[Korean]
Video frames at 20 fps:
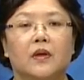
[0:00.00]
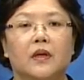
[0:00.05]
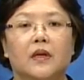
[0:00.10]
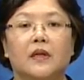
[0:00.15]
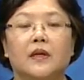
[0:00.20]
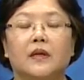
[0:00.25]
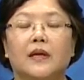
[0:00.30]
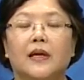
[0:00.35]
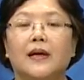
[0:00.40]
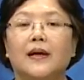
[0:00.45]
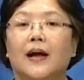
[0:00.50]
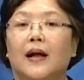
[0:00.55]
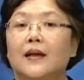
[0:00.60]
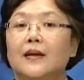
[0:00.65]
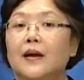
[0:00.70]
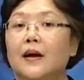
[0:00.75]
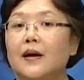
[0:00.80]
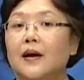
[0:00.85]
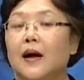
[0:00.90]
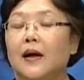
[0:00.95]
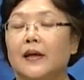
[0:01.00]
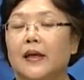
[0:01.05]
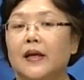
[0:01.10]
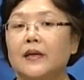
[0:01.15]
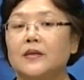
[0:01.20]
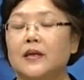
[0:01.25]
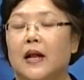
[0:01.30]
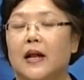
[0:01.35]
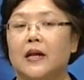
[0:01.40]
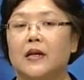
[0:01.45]
이렇게
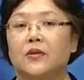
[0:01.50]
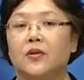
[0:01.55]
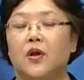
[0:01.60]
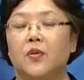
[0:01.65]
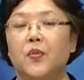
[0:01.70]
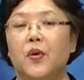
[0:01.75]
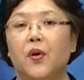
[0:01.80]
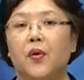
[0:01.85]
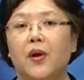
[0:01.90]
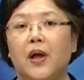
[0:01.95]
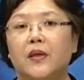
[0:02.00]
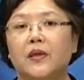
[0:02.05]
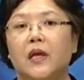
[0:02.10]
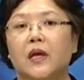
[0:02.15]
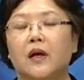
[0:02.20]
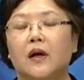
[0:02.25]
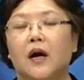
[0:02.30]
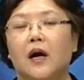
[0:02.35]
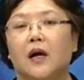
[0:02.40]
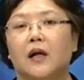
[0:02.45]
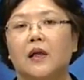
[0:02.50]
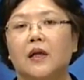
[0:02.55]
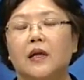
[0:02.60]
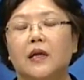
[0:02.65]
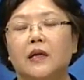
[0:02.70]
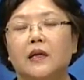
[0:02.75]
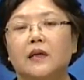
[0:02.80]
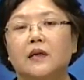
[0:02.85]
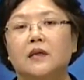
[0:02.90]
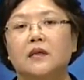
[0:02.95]
간략하게 잘 설명을 하니까
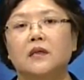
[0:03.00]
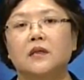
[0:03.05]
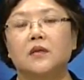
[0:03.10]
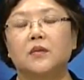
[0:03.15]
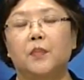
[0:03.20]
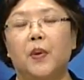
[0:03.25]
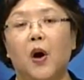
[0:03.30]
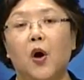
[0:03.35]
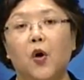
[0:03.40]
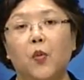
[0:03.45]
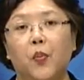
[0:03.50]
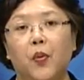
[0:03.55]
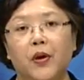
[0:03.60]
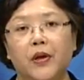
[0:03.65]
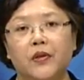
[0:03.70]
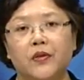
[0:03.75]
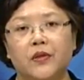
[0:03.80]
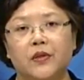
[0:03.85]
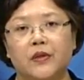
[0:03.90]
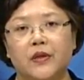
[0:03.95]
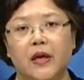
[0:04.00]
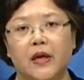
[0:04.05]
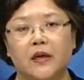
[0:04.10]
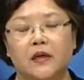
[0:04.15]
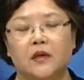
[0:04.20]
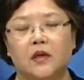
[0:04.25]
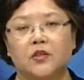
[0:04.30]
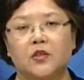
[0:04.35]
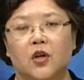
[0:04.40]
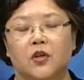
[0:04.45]
그 파워포인트의
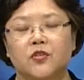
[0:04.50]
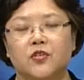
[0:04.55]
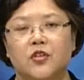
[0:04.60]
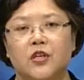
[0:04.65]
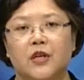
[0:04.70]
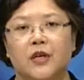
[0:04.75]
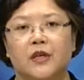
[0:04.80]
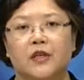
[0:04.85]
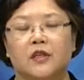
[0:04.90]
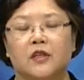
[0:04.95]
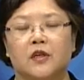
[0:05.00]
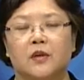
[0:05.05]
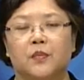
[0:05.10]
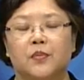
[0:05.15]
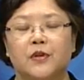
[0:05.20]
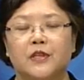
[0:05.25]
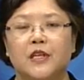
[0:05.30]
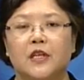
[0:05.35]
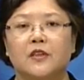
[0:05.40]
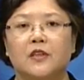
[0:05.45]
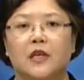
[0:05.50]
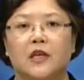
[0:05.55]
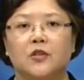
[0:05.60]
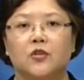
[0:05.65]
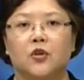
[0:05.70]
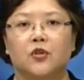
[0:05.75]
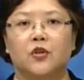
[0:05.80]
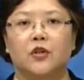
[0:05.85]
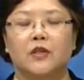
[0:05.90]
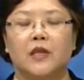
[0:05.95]
그런 전체 그
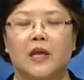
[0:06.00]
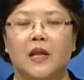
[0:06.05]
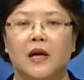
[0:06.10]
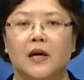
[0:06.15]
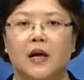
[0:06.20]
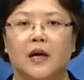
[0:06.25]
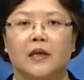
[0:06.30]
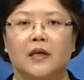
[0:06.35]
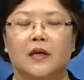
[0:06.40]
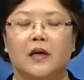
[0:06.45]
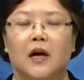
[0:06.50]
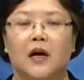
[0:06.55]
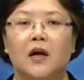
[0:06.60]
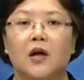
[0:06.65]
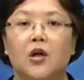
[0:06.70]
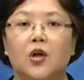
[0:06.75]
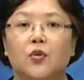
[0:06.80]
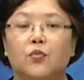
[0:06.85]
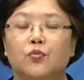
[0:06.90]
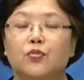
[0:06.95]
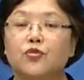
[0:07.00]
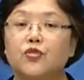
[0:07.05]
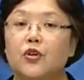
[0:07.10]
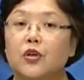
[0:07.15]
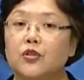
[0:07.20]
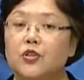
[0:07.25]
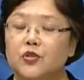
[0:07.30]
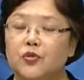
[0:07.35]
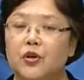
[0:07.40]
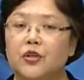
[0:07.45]
프레젠테이션을 따라가기가
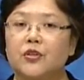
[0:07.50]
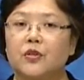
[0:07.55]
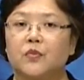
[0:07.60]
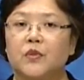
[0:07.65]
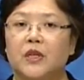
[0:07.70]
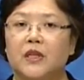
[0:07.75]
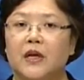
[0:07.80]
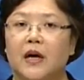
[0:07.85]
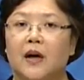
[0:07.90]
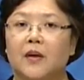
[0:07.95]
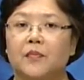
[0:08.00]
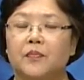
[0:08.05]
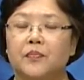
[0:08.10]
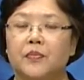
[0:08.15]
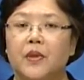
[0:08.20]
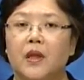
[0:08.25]
무척 쉬웠습니다.